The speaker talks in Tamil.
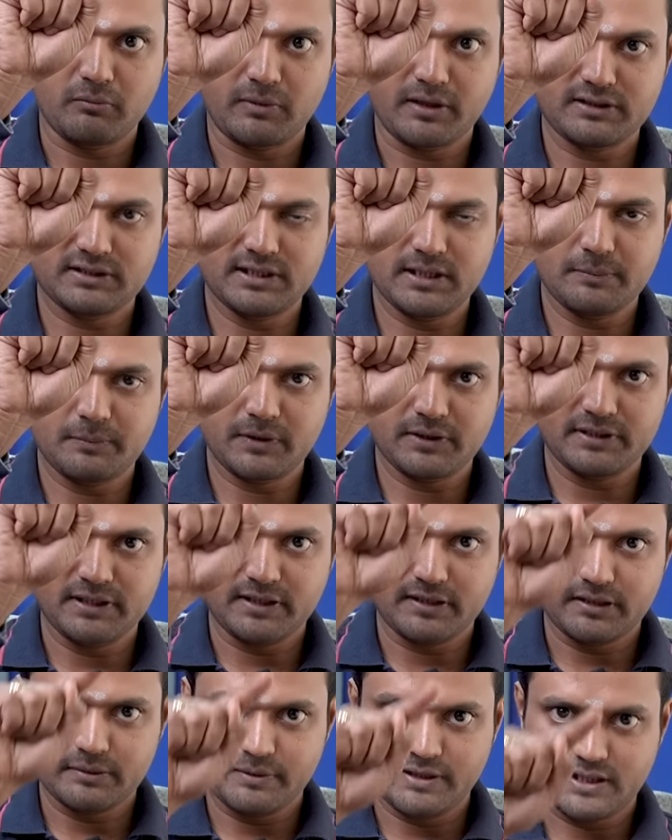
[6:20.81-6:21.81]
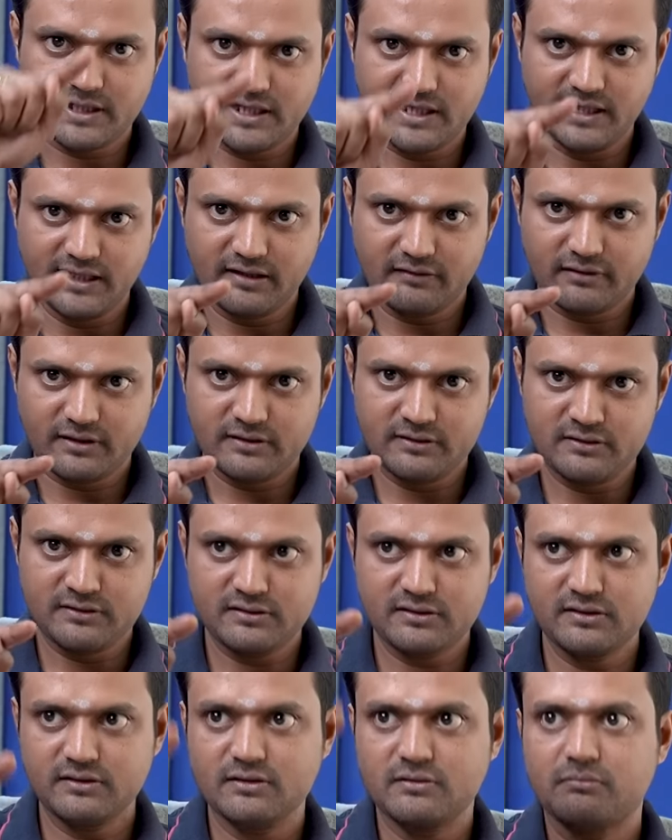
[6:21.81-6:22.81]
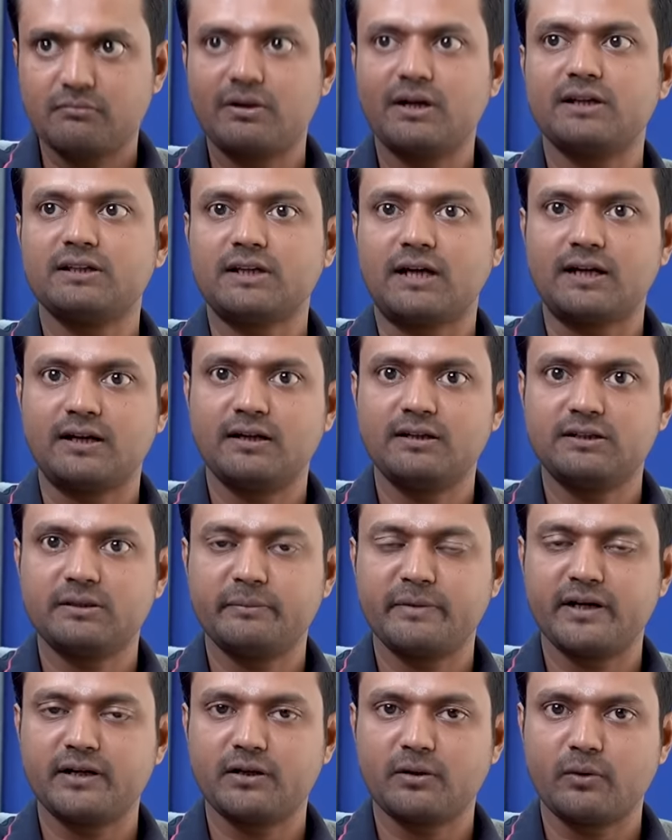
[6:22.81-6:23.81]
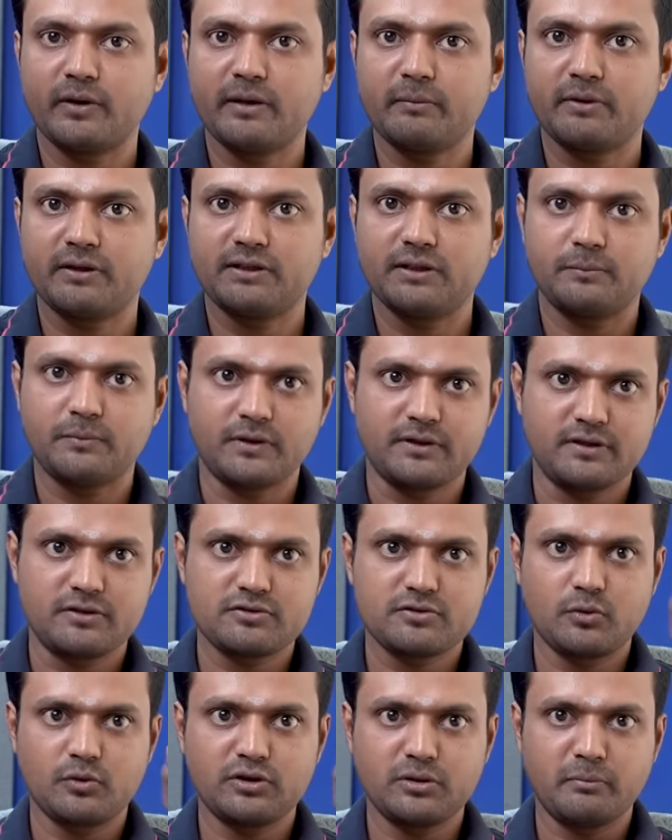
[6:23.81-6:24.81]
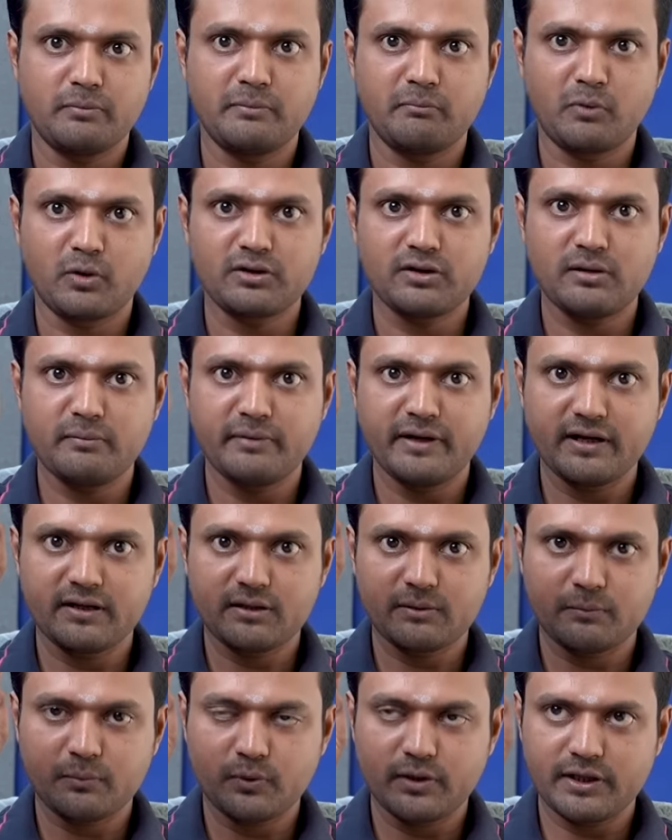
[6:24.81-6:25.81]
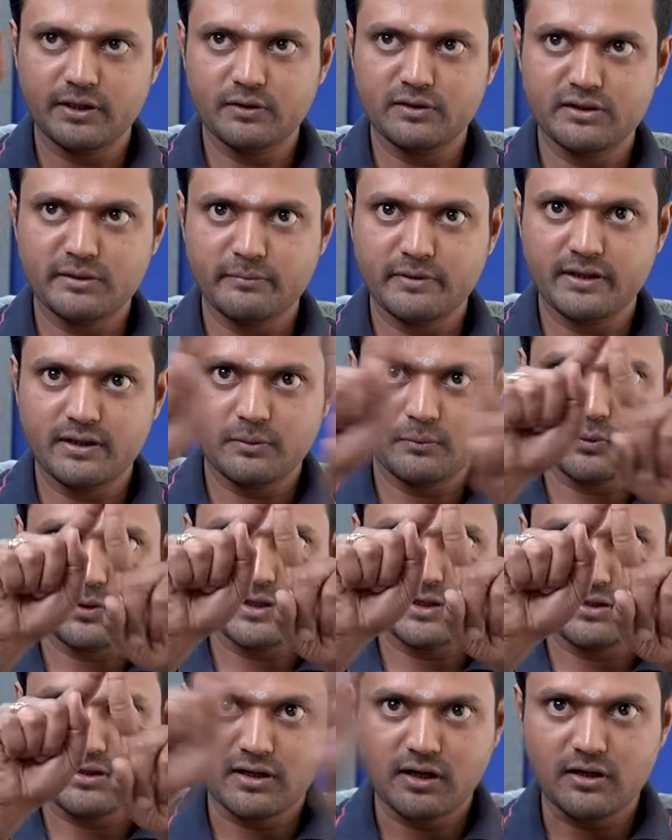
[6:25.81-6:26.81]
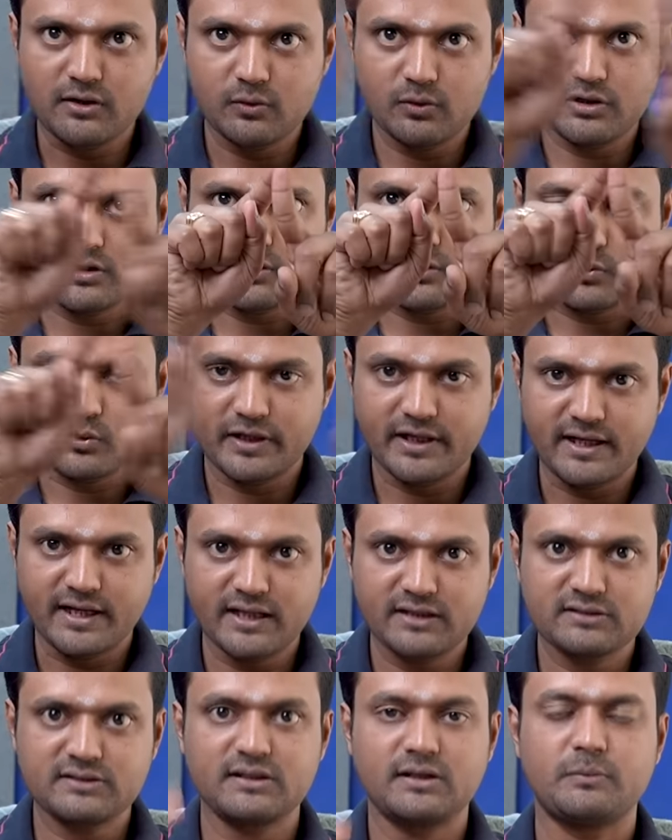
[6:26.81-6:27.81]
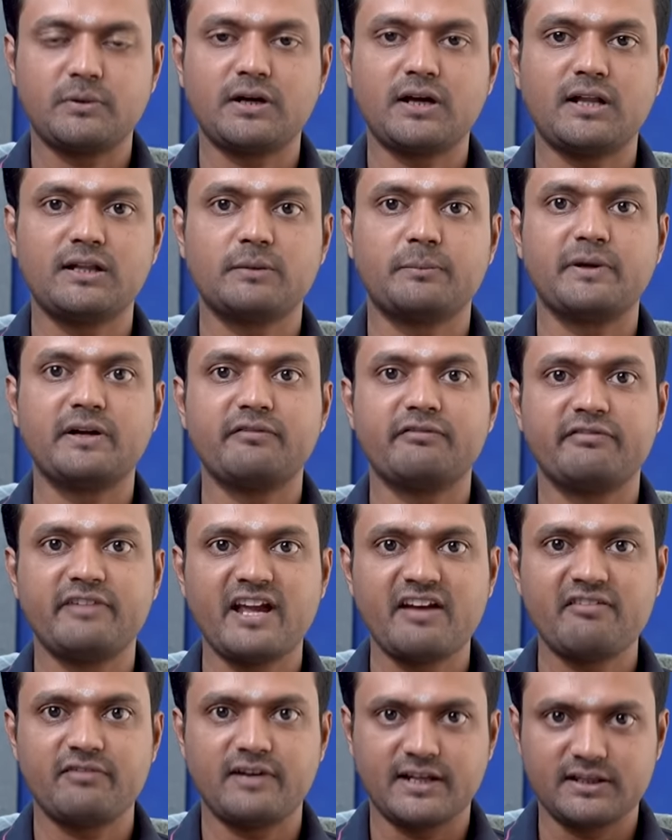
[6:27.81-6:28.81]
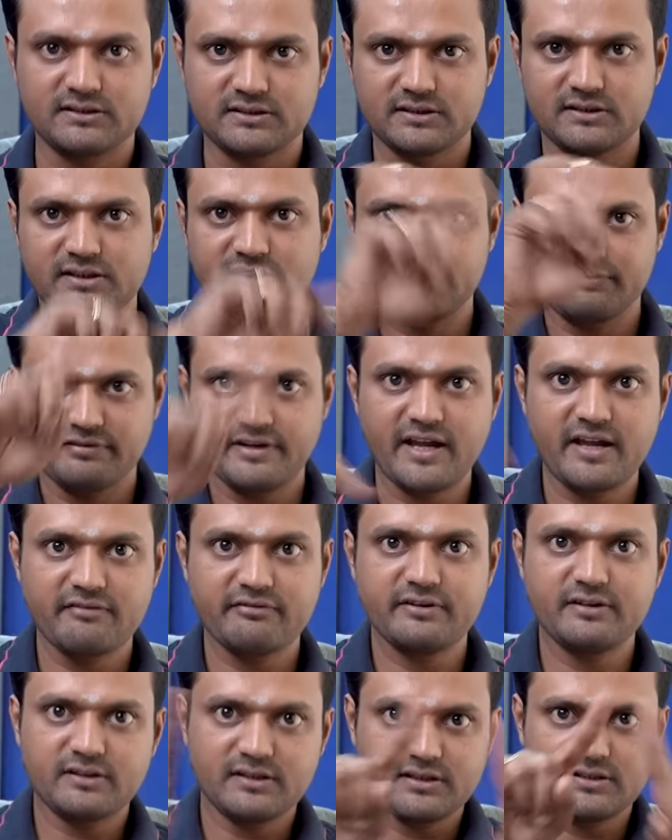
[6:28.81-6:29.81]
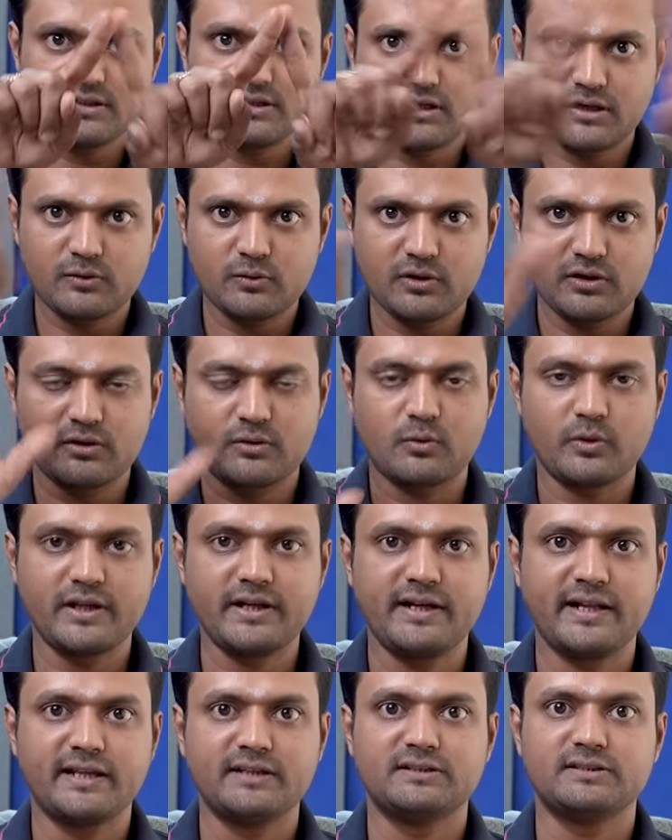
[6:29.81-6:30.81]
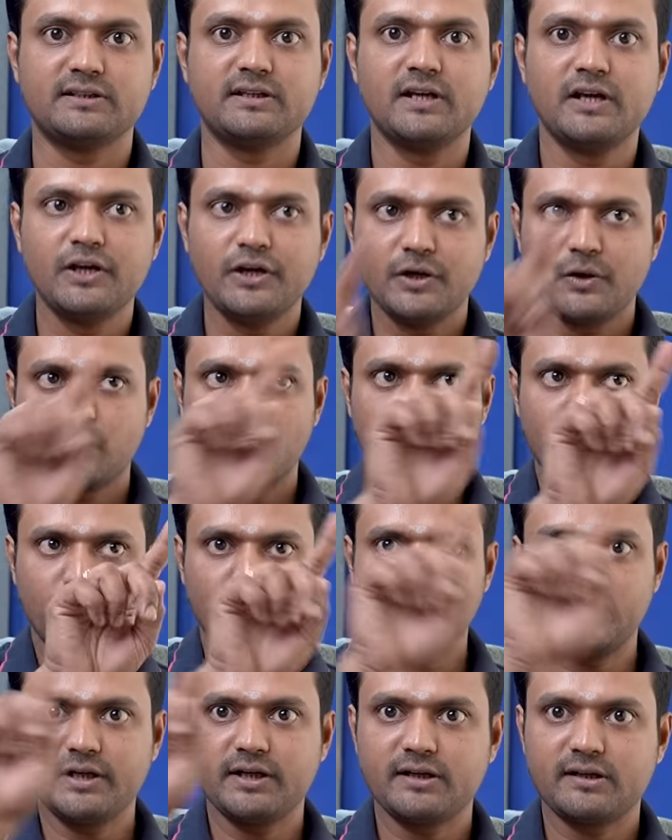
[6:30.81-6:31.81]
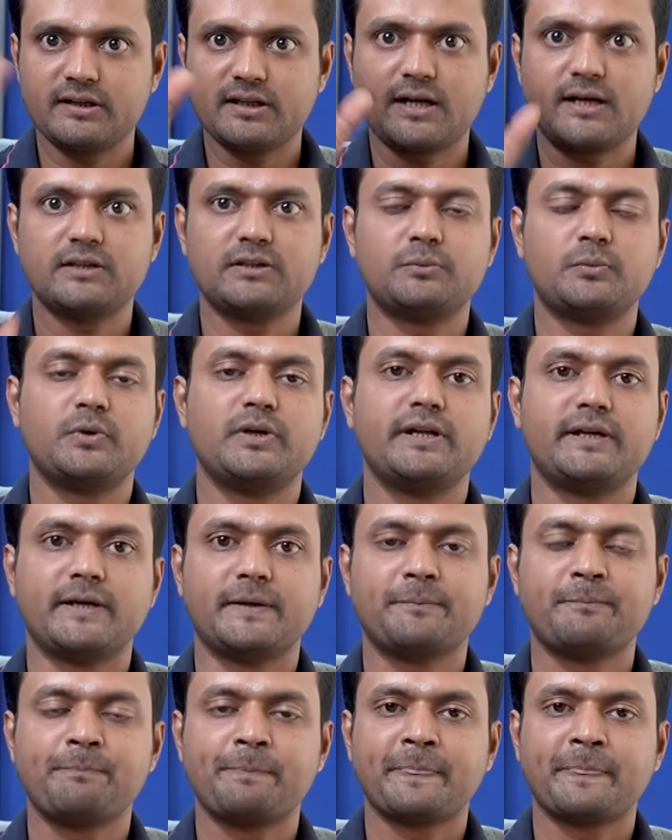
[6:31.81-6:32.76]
மத்திய பகுதியிலேருந்து இப்படி கீழே வந்து அடுத்த அடுத்த மேட்டினுடைய மத்திய பகுதி ஸோ இந்த முதல் மேட்டு புள்ளிக்கும் இந்த மேட்டு புள்ளிக்கும் நடுவில் இருக்கக்கூடிய லெங்க் இருக்குது பாருங்கள் அதுக்கு பேர் வேவ் லெங்க் இது வேவு இதுக்கு நடுவில் இருக்கக்கூடிய லெங்க் ஒரு புள்ளியிலேருந்து அடுத்த புள்ளிக்கு